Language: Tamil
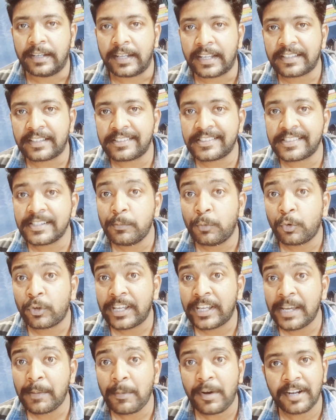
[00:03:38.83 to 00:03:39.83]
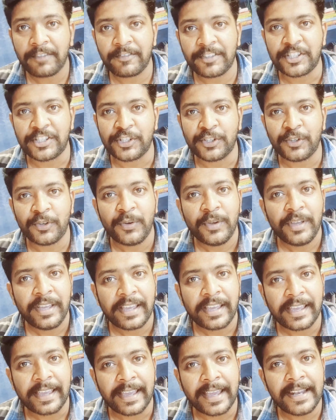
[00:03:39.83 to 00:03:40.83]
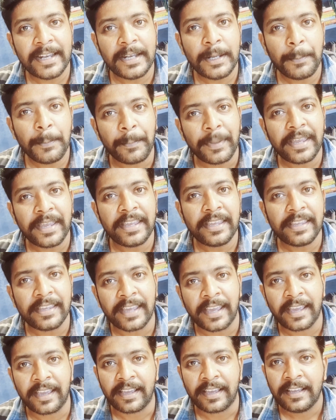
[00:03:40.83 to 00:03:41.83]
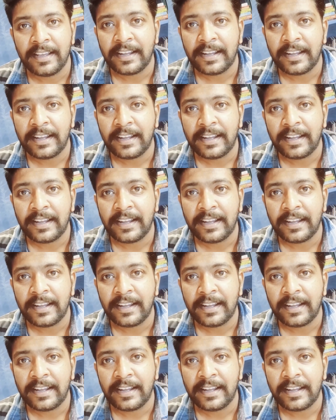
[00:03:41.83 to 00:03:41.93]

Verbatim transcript: நெக்ஸ்ட்டு முக்கியமான விஷயம் என்பிஏ